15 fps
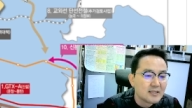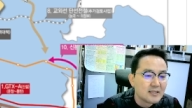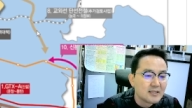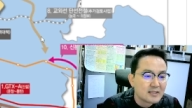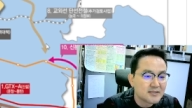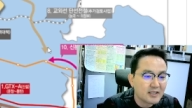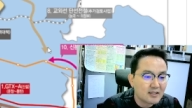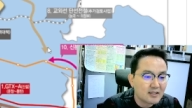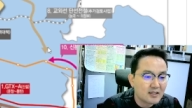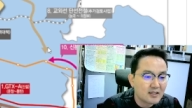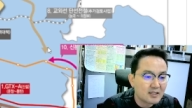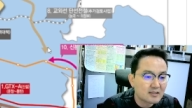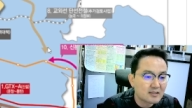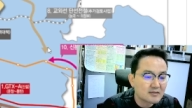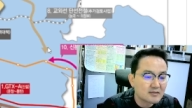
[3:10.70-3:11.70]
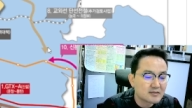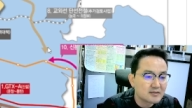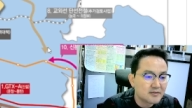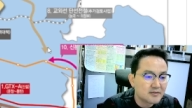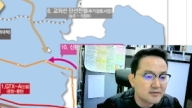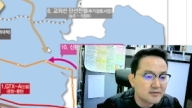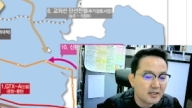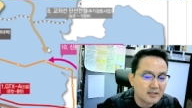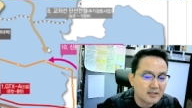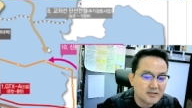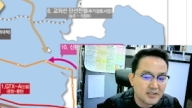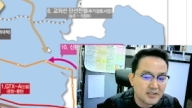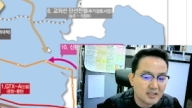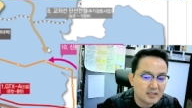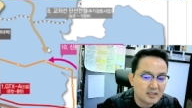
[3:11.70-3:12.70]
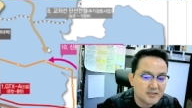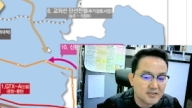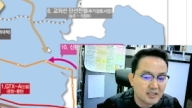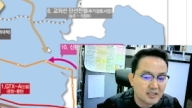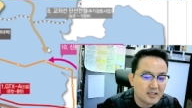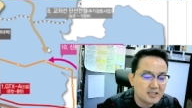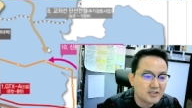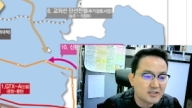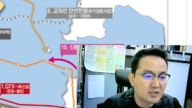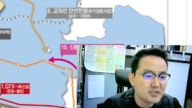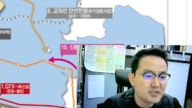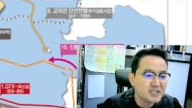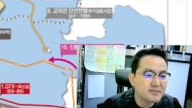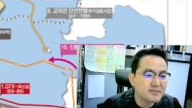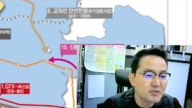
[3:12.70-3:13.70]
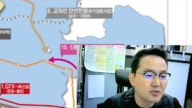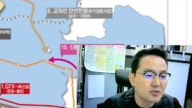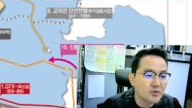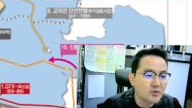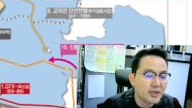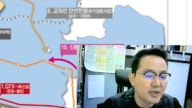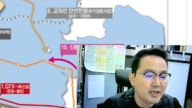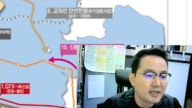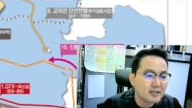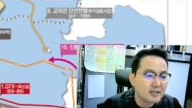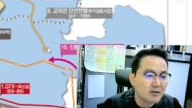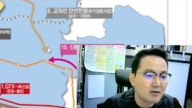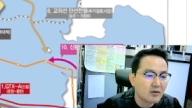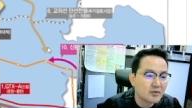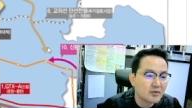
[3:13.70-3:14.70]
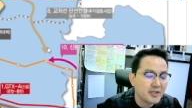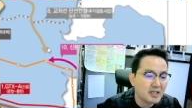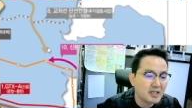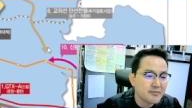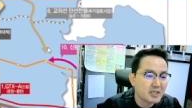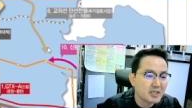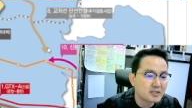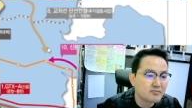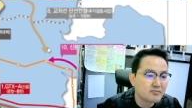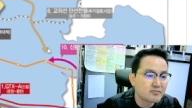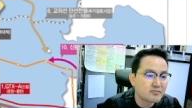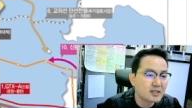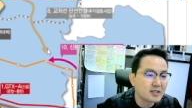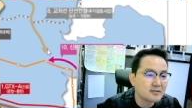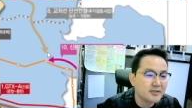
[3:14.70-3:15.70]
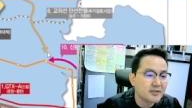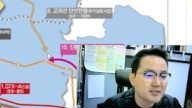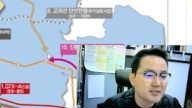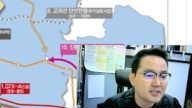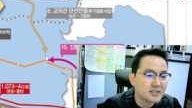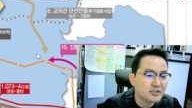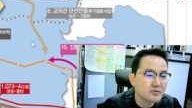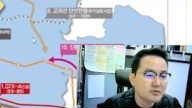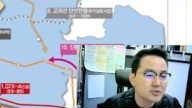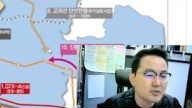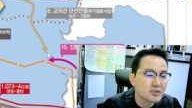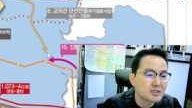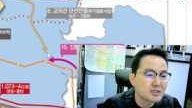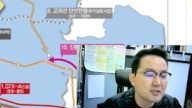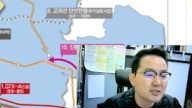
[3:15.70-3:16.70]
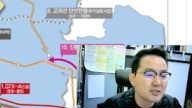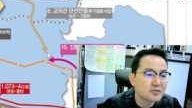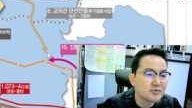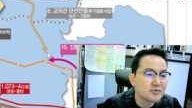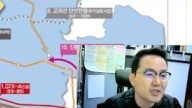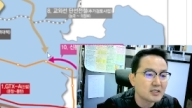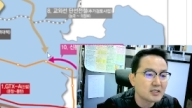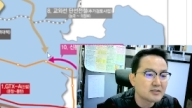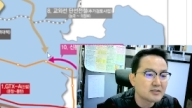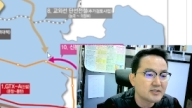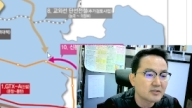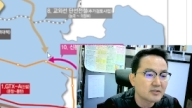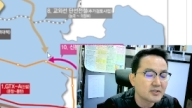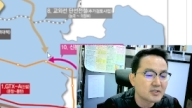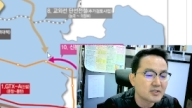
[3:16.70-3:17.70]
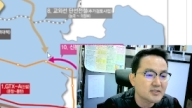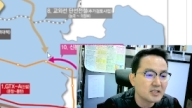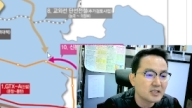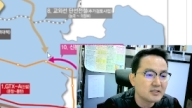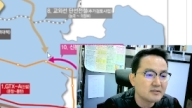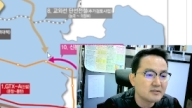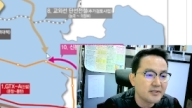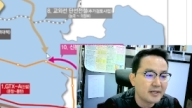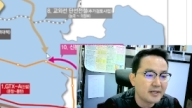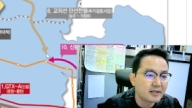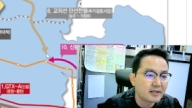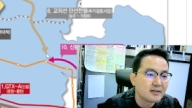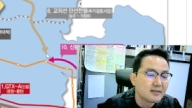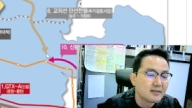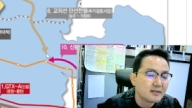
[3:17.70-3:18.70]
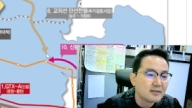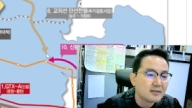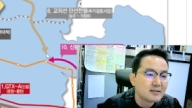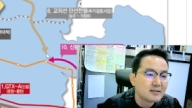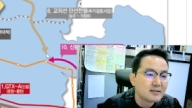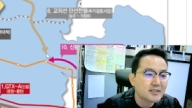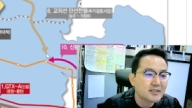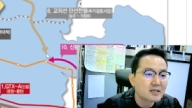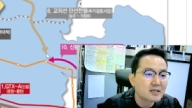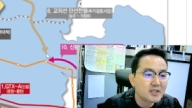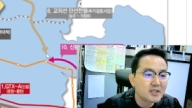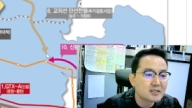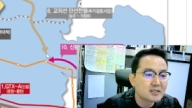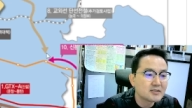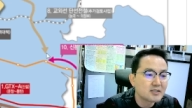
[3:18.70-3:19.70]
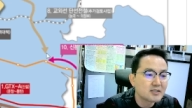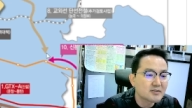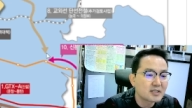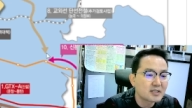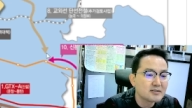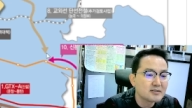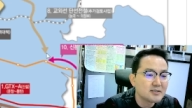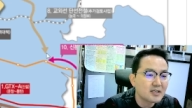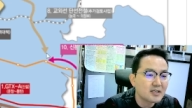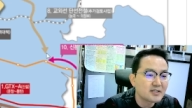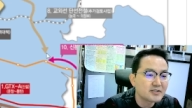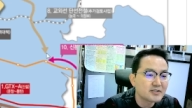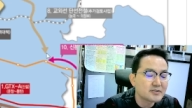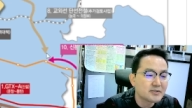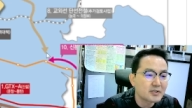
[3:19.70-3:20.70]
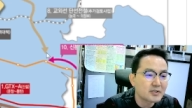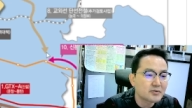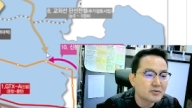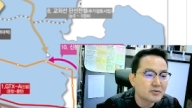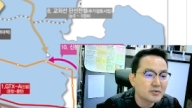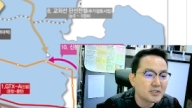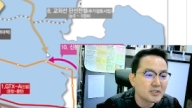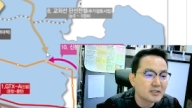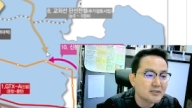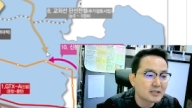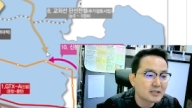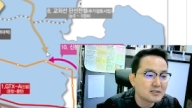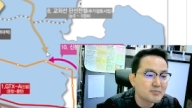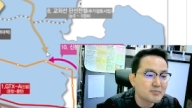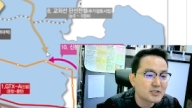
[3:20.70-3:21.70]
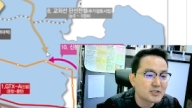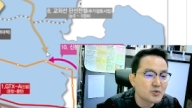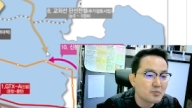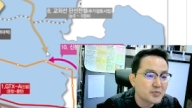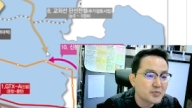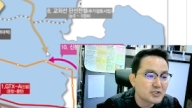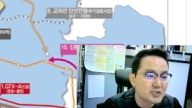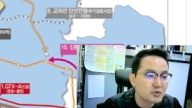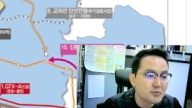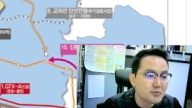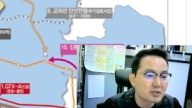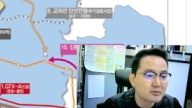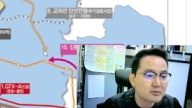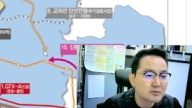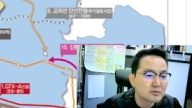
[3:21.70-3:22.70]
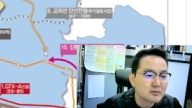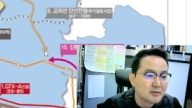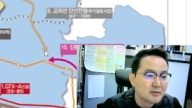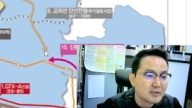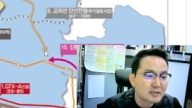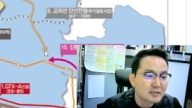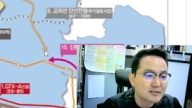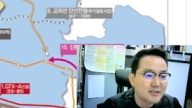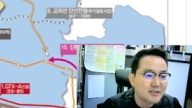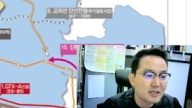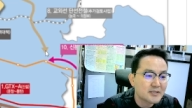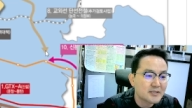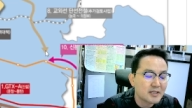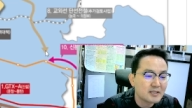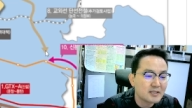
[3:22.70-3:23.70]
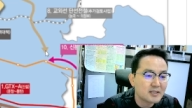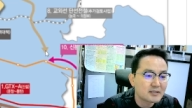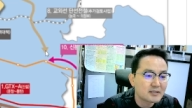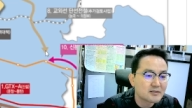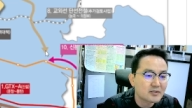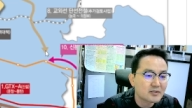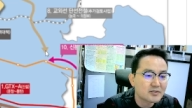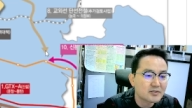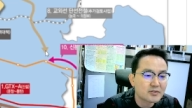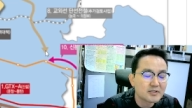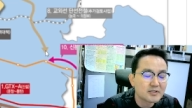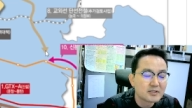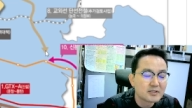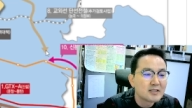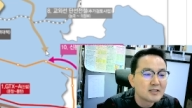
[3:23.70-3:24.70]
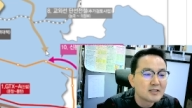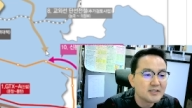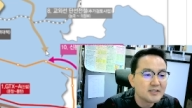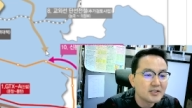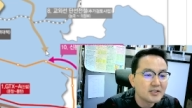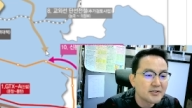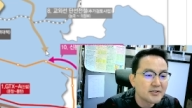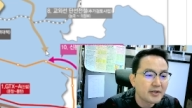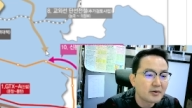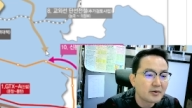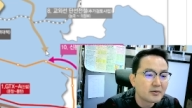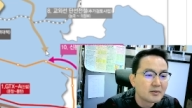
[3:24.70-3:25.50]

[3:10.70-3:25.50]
제가 그때 제, 제가 2020년도에 어, 테라비아트 분양할 때 제가 신원적 관련해가지고 이야기를 드렸던 영상이 있는데 제가 그때 그 영상을 이야기 드렸더니 다들 미친놈 미친놈이라고 그렇게 제가 이야기를 들었었던 기억이 있네요.